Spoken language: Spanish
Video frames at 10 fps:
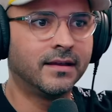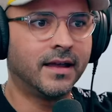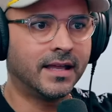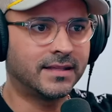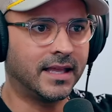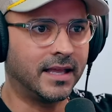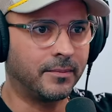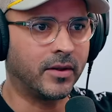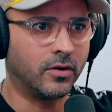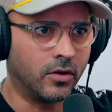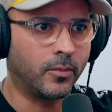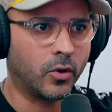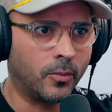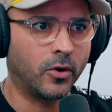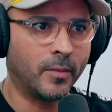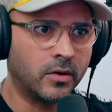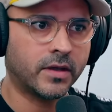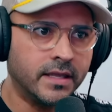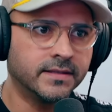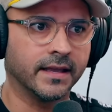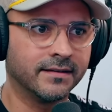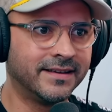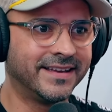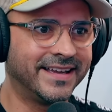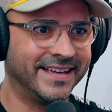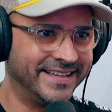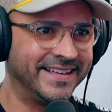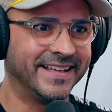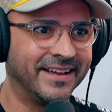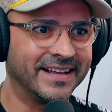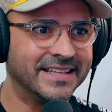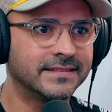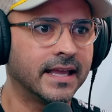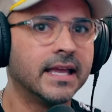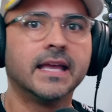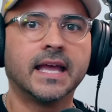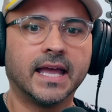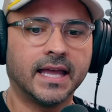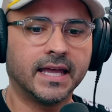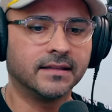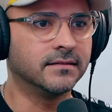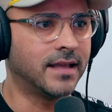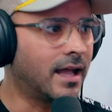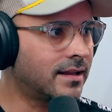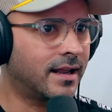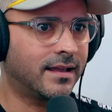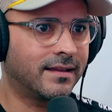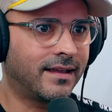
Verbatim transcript: Este, pero, por lo menos 15. 15. ya tres.